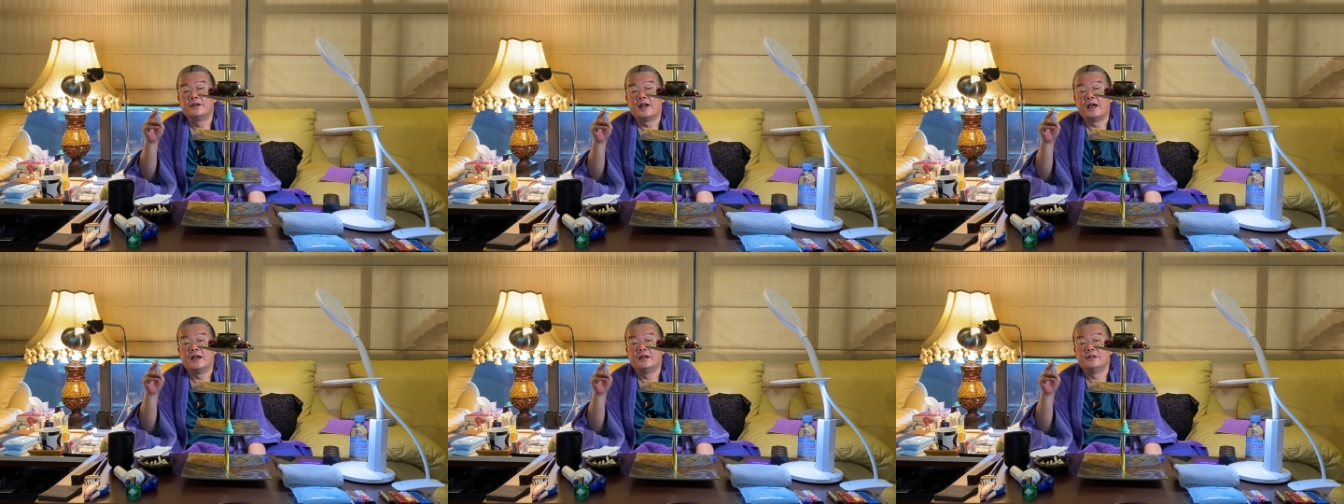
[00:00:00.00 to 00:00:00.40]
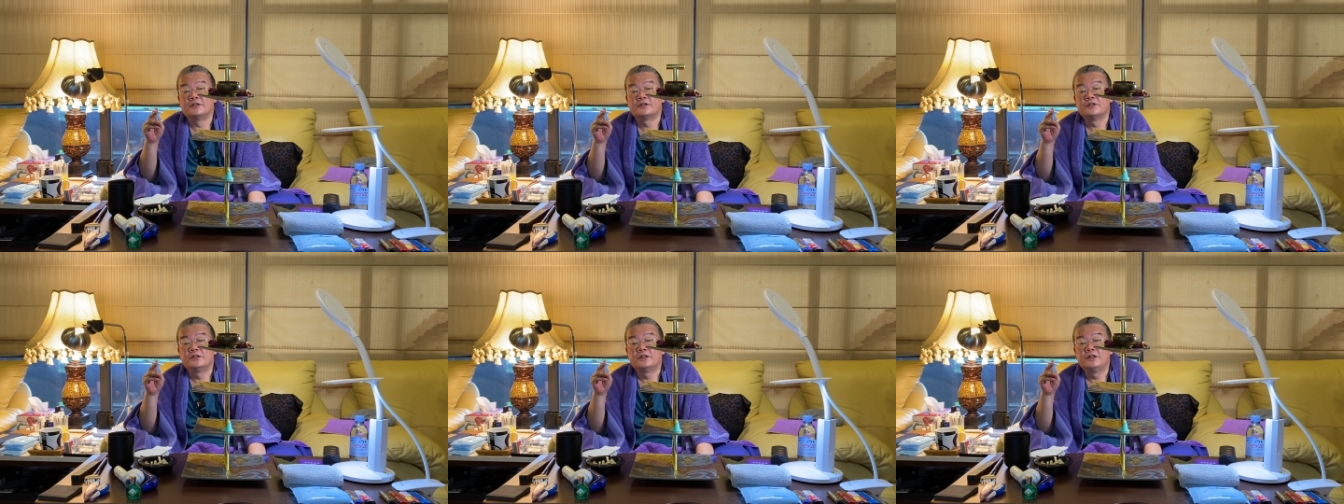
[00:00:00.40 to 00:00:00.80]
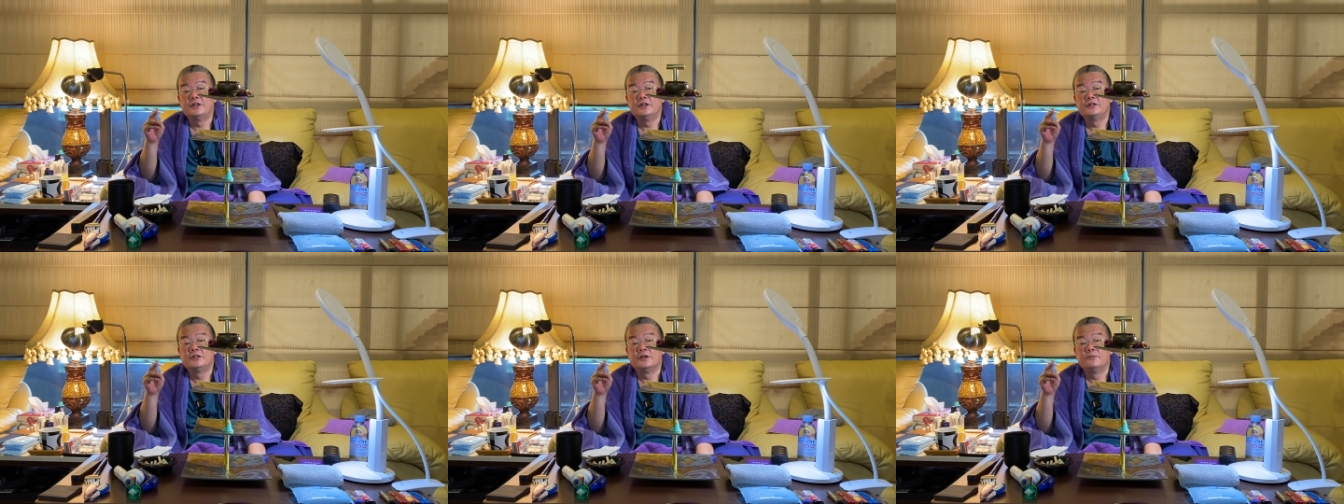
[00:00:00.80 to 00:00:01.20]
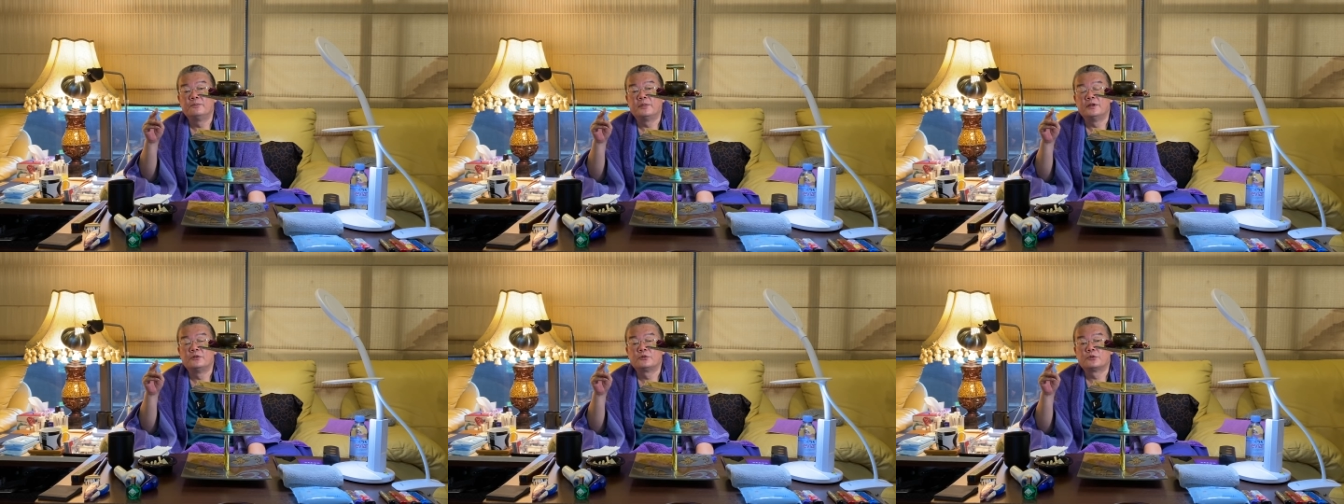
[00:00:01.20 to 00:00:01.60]
乃至天人
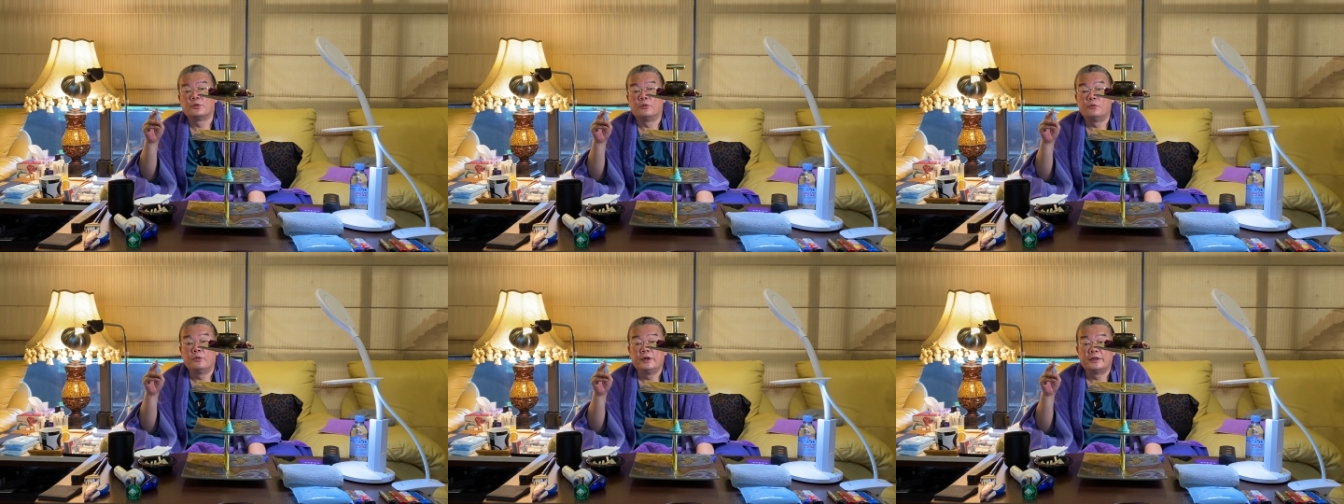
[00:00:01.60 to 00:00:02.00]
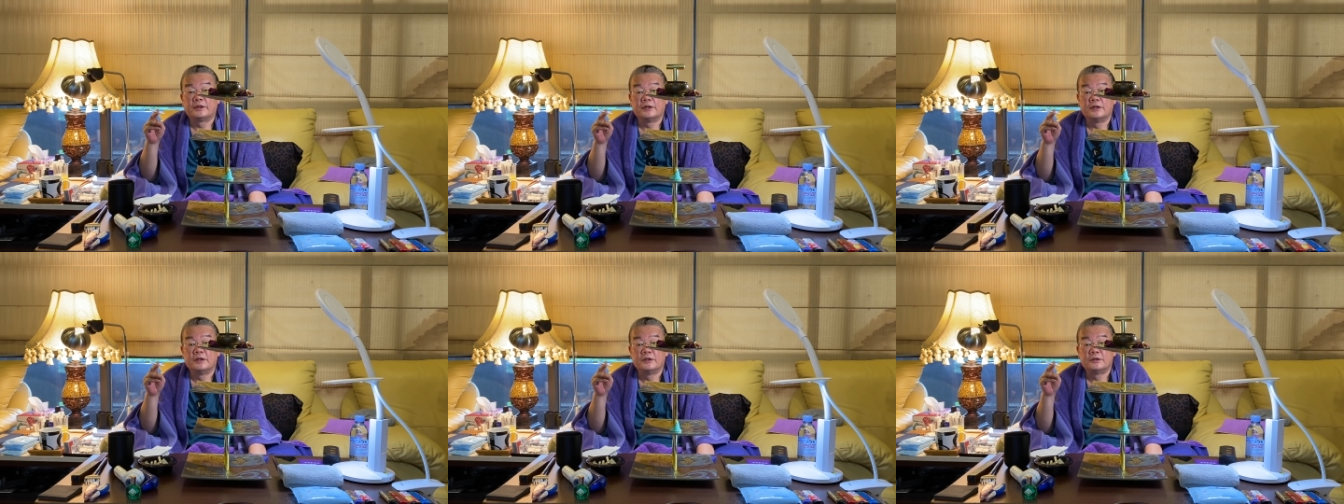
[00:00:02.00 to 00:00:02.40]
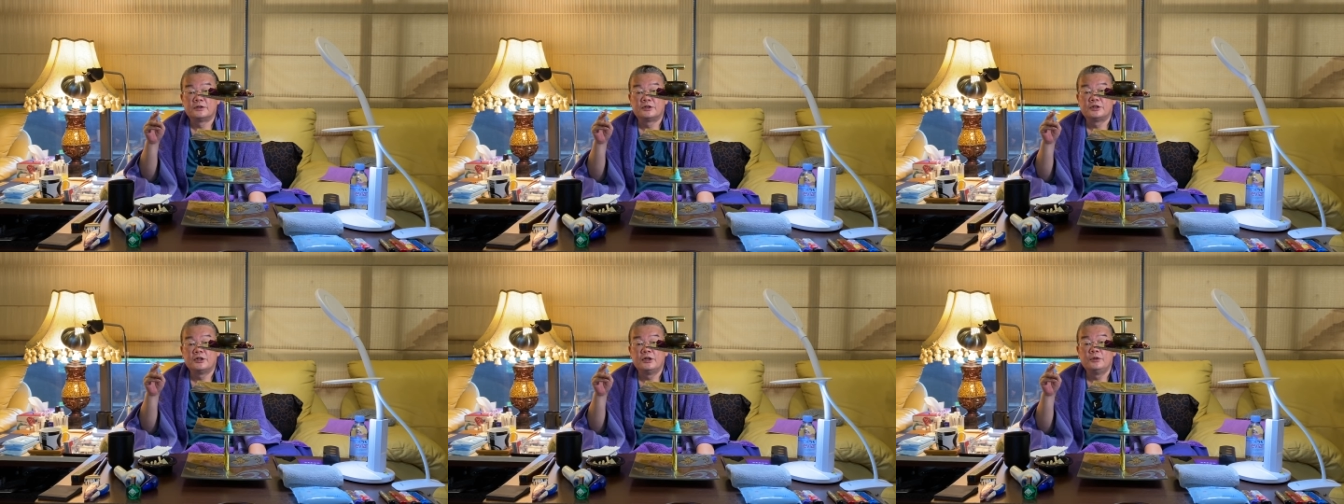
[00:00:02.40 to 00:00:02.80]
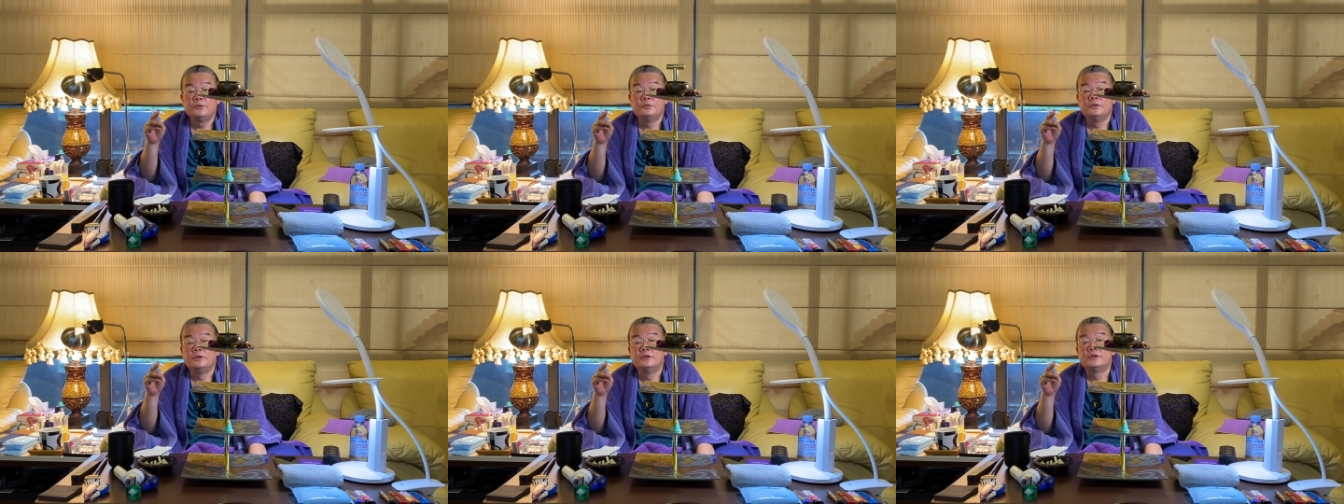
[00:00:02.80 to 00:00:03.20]
本所未得，皆
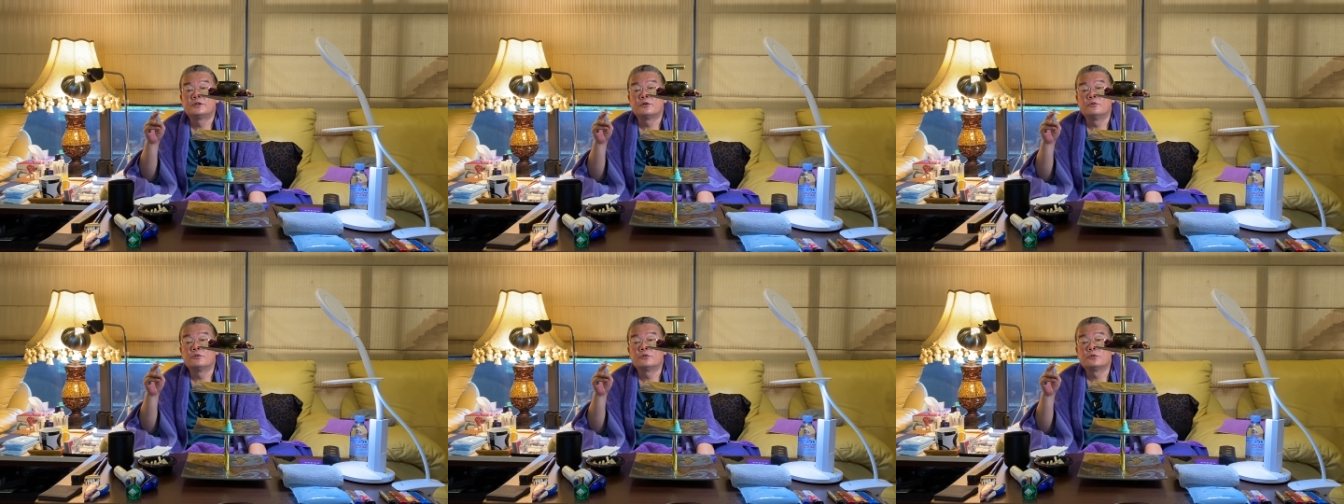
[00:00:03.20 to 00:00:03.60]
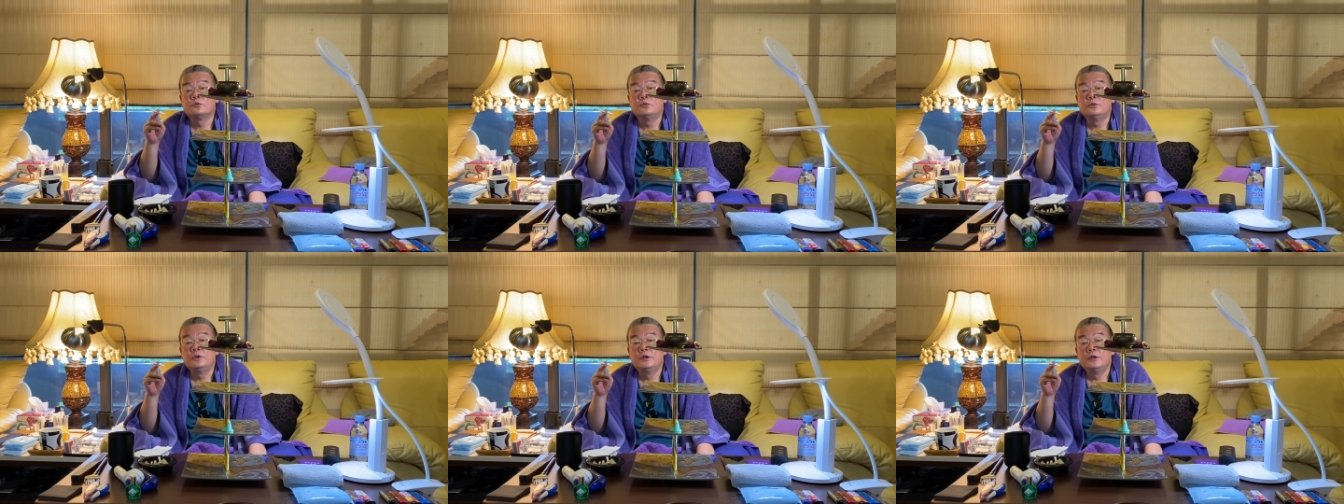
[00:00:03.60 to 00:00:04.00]
于中出。